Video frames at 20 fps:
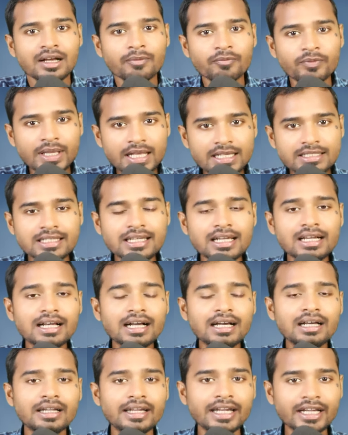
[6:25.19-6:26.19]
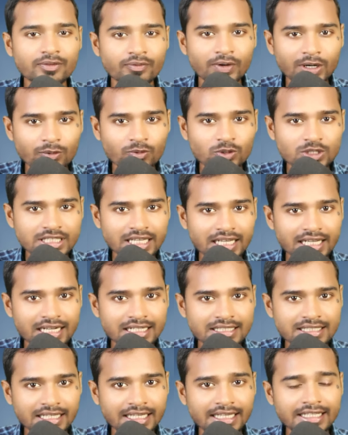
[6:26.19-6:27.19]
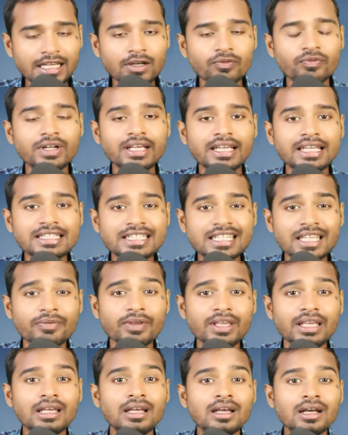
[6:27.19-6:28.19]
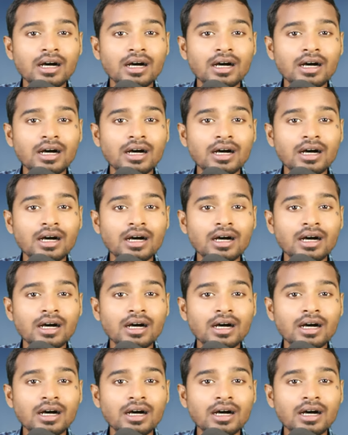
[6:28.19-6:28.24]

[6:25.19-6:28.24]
बी का नेटवर्क वो चेक कर सके या फिर किसी भी